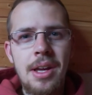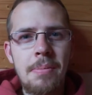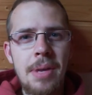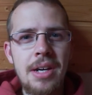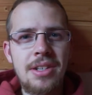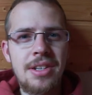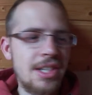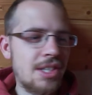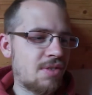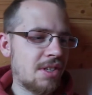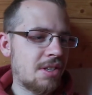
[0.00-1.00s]
Mache ich
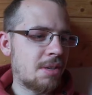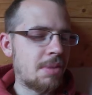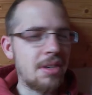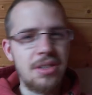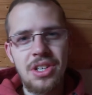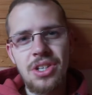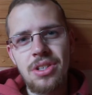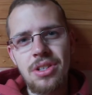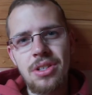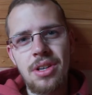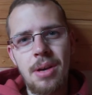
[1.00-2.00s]
das, was ich mache, richtig?